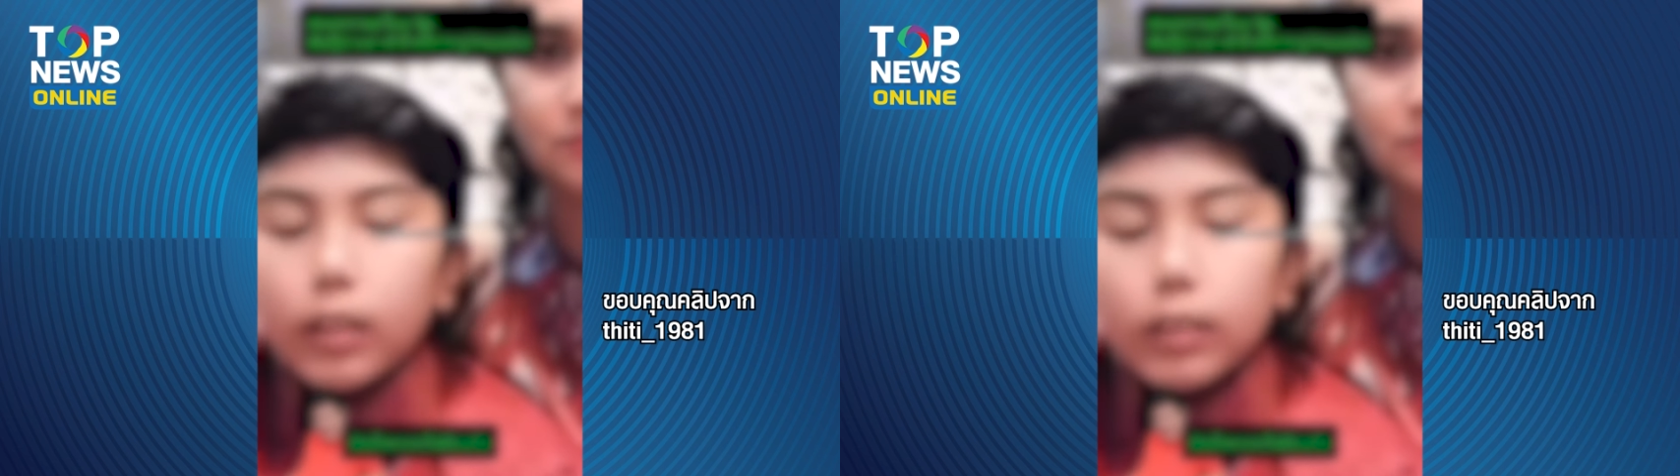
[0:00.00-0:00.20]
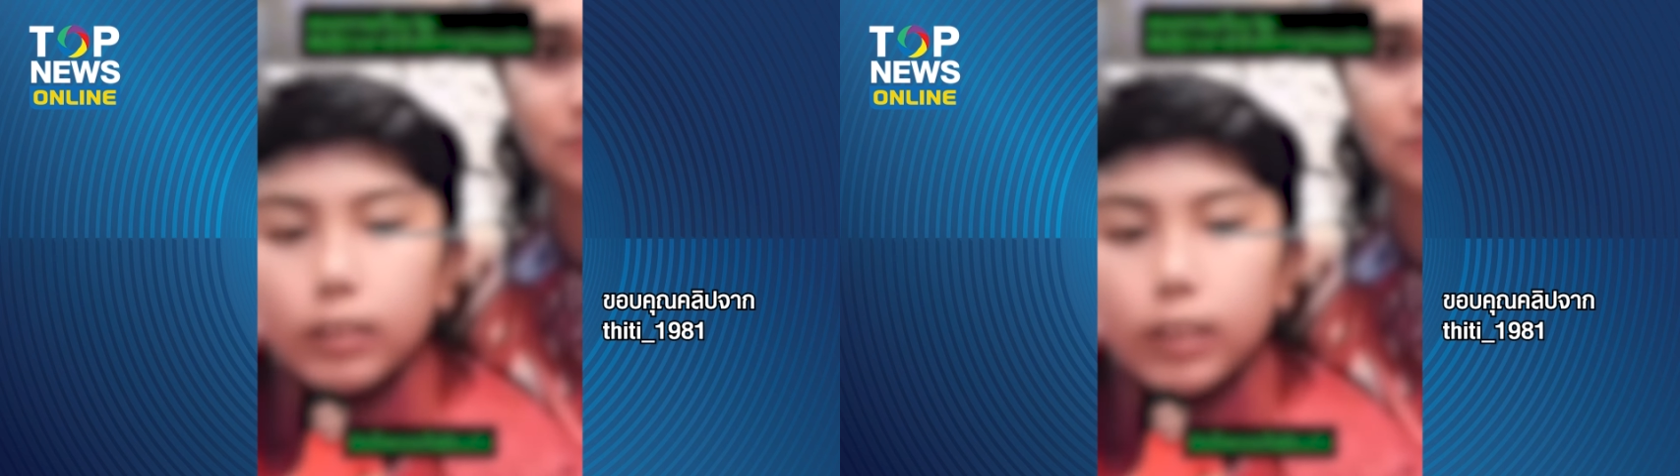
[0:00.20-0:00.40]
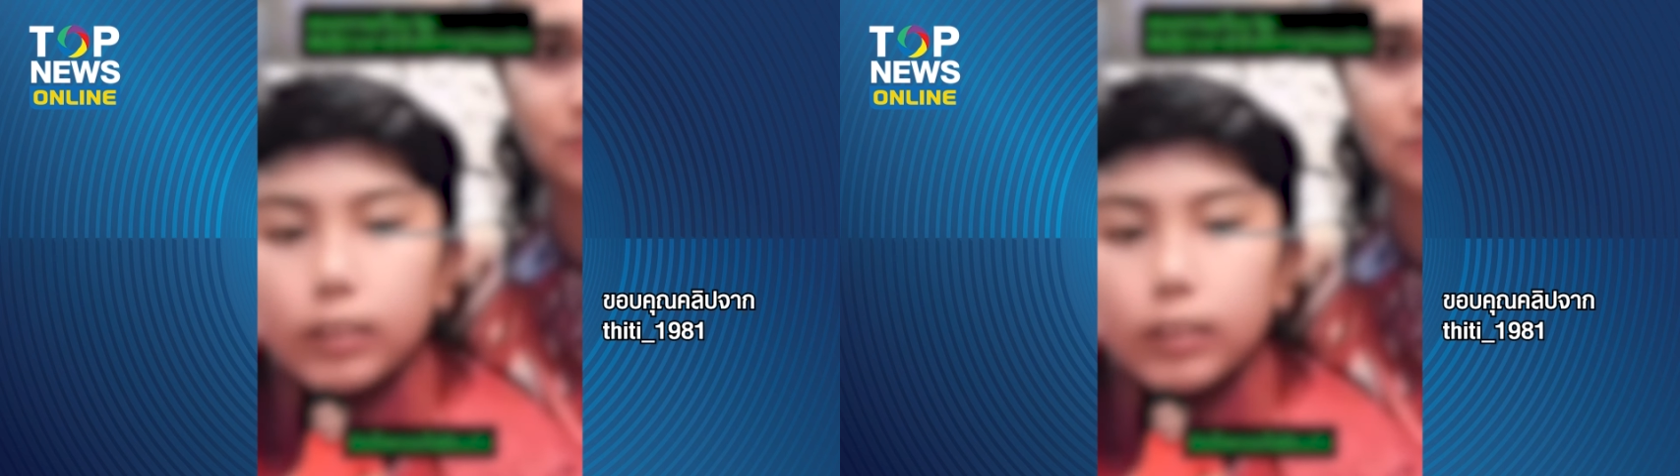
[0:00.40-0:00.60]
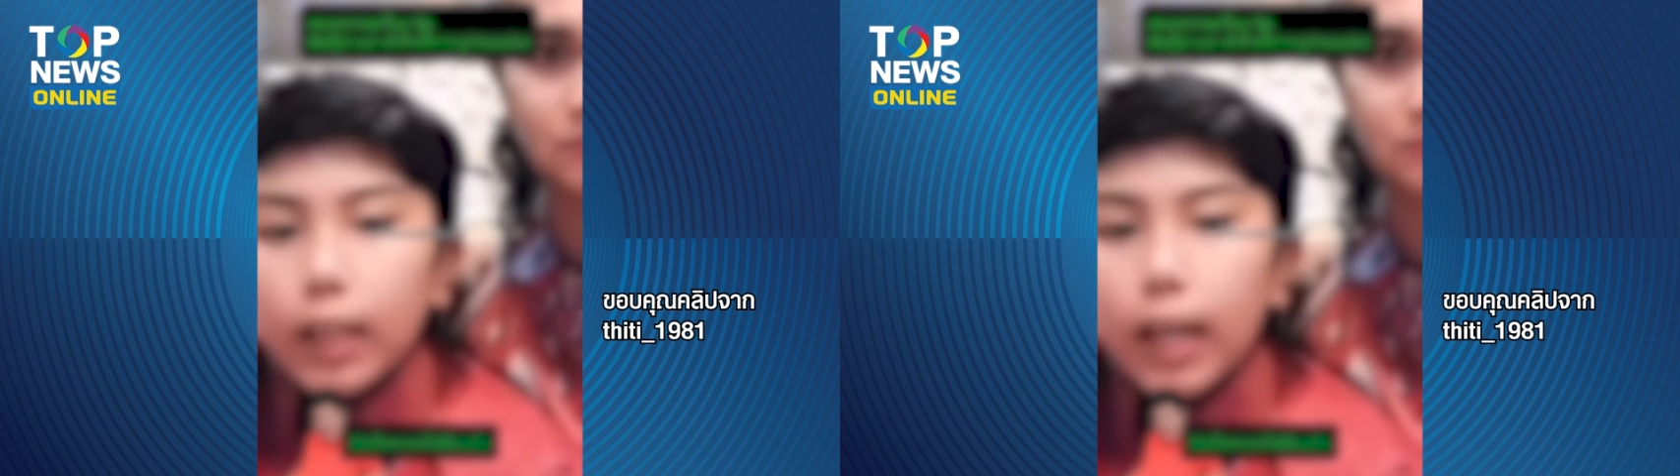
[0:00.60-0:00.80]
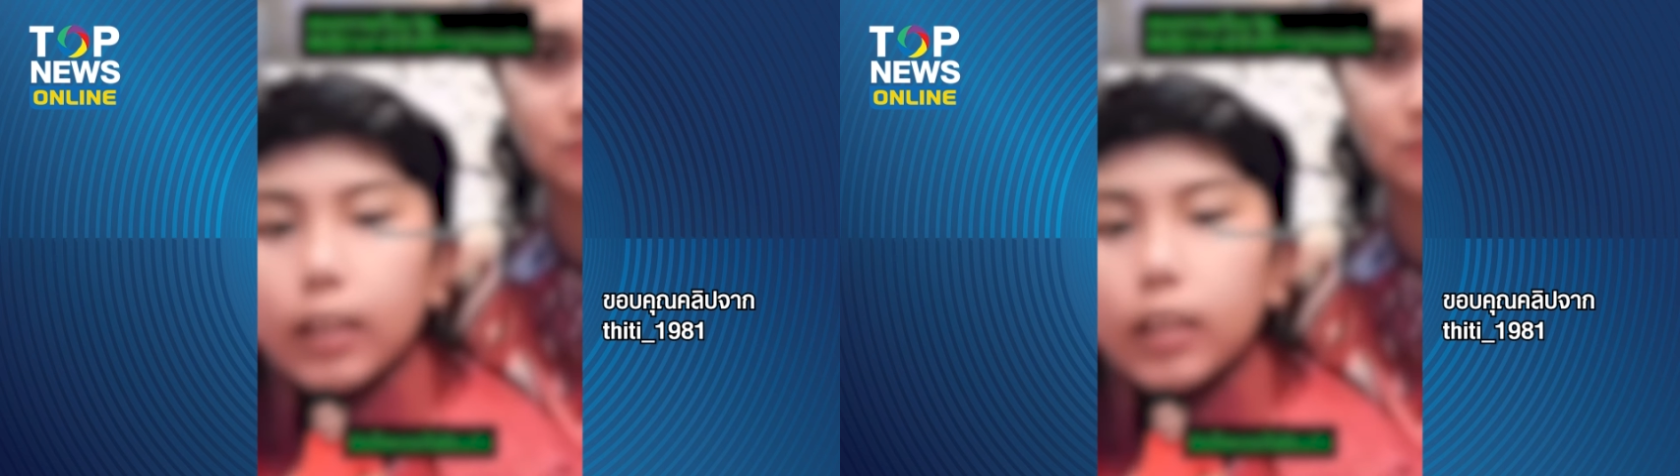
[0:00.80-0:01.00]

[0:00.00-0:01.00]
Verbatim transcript: คือจิตใส